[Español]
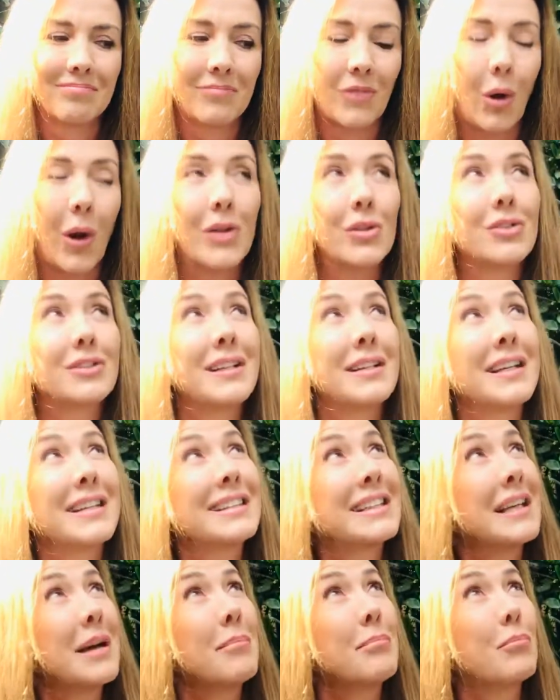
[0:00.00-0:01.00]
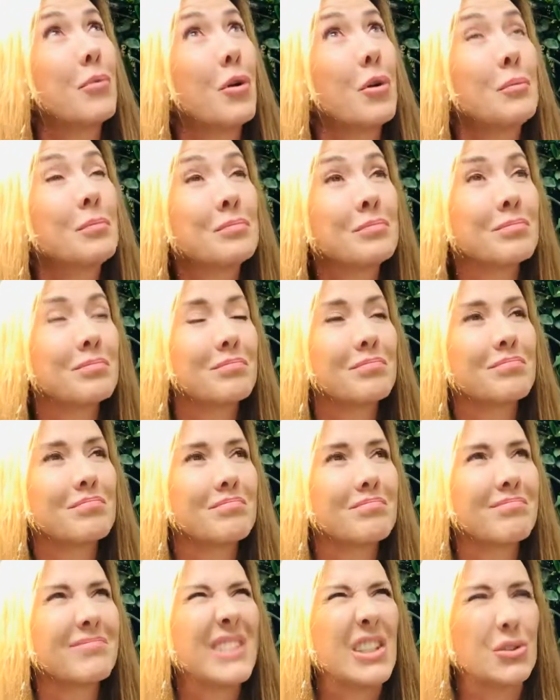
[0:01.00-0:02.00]
Cuando tiene tiempo
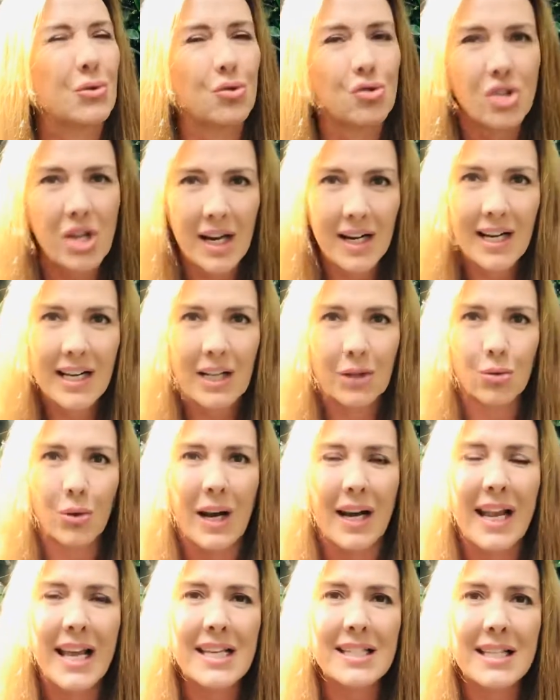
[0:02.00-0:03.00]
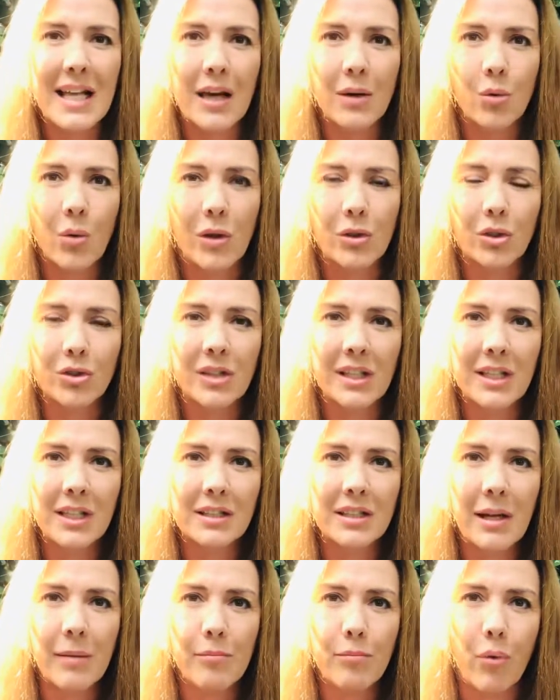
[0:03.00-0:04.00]
de escuchar la naturaleza, cuando tiene
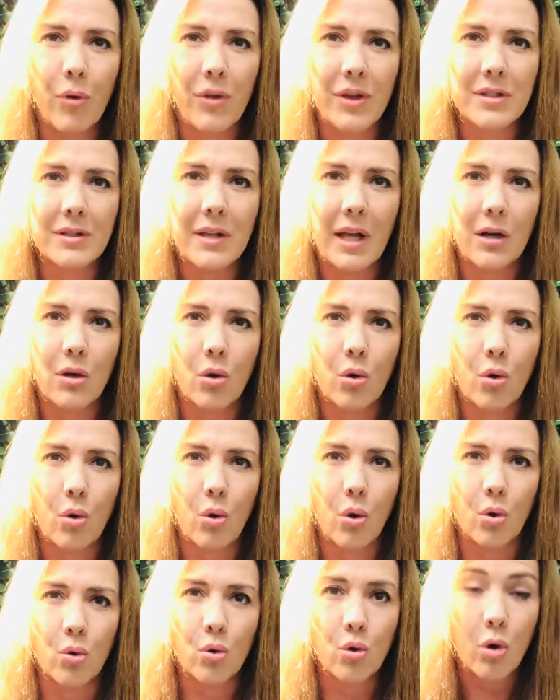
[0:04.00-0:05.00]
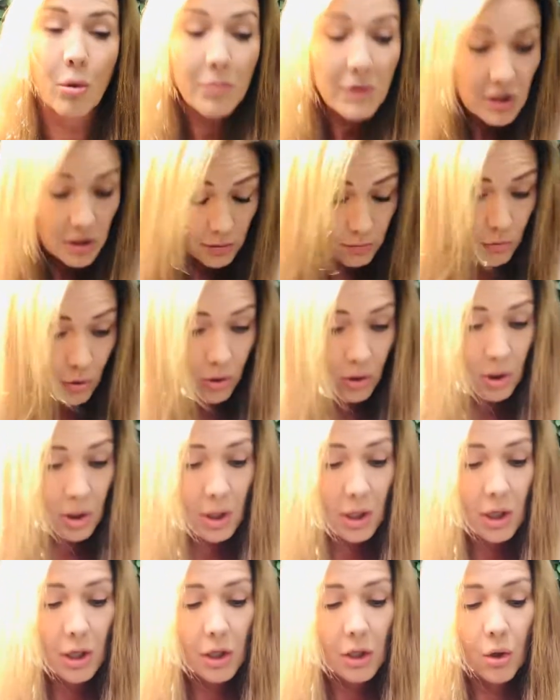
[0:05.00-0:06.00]
tiempo de estar con uno mismo,
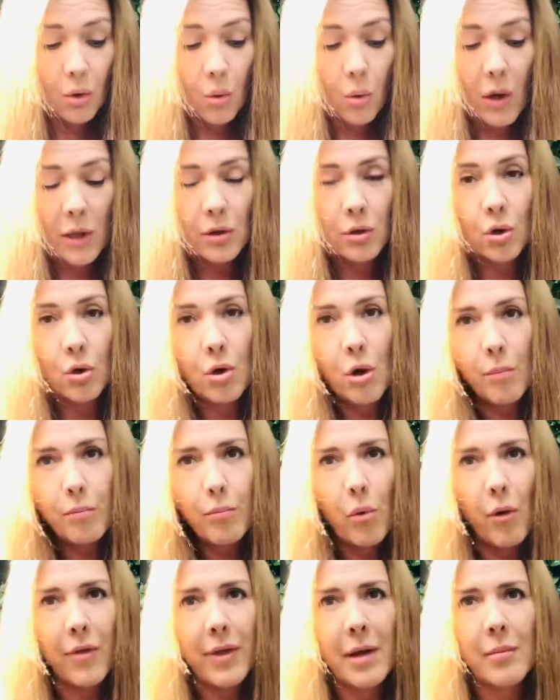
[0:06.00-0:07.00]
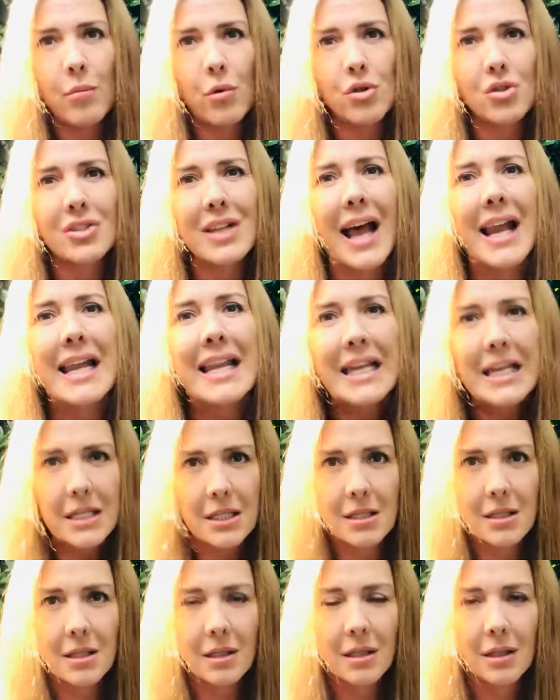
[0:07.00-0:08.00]
cuando no podemos salir,
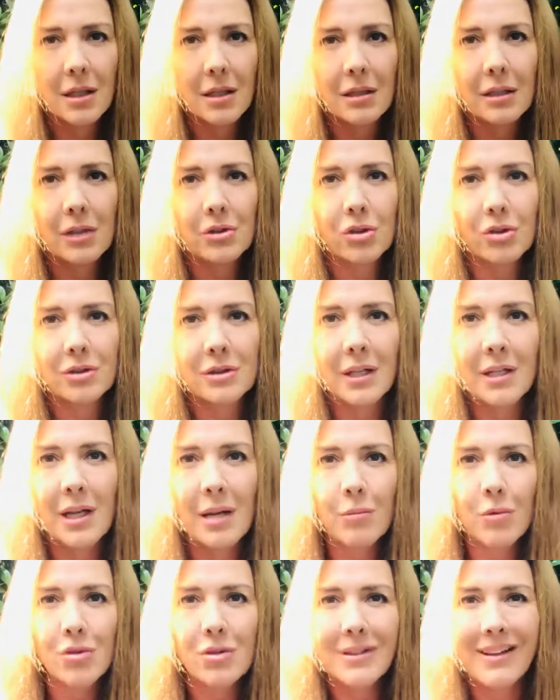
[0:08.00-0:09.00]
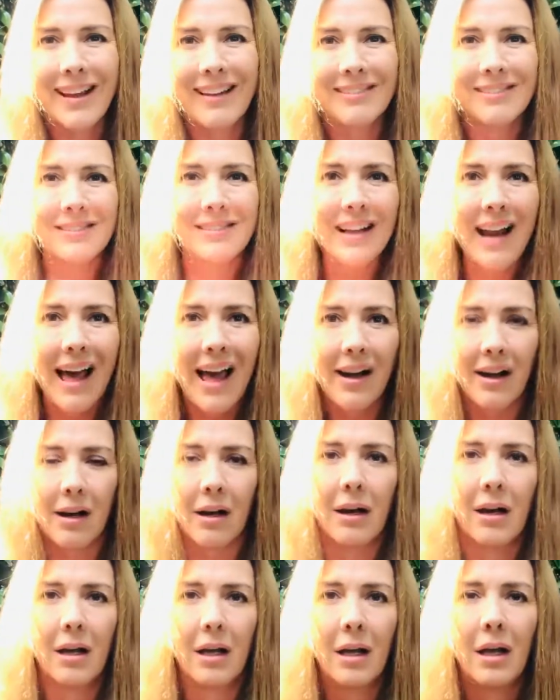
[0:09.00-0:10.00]
y entonces tenemos que entrar
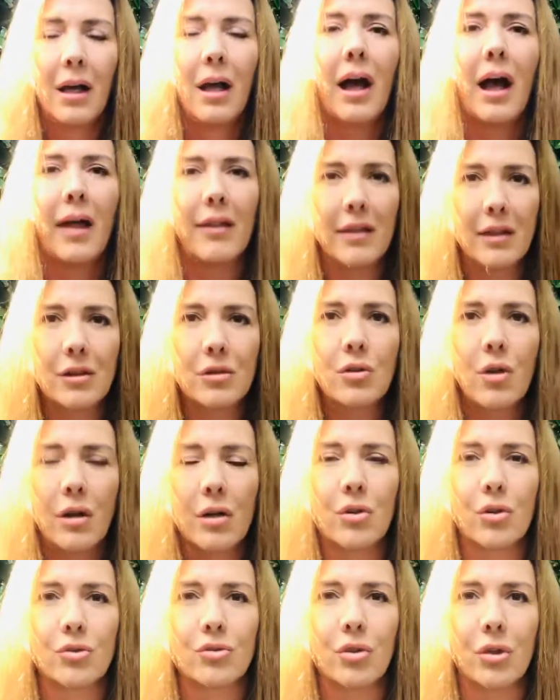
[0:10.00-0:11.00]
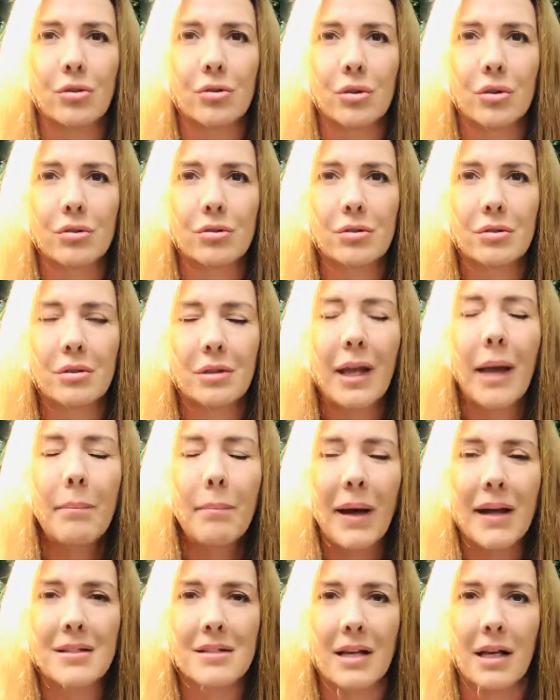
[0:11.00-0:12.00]
adentro de nosotros. ¿Qué
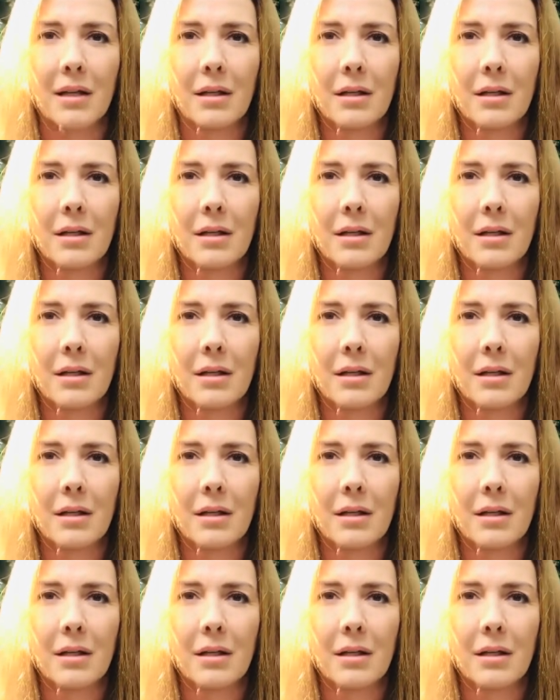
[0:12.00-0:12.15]
pasa?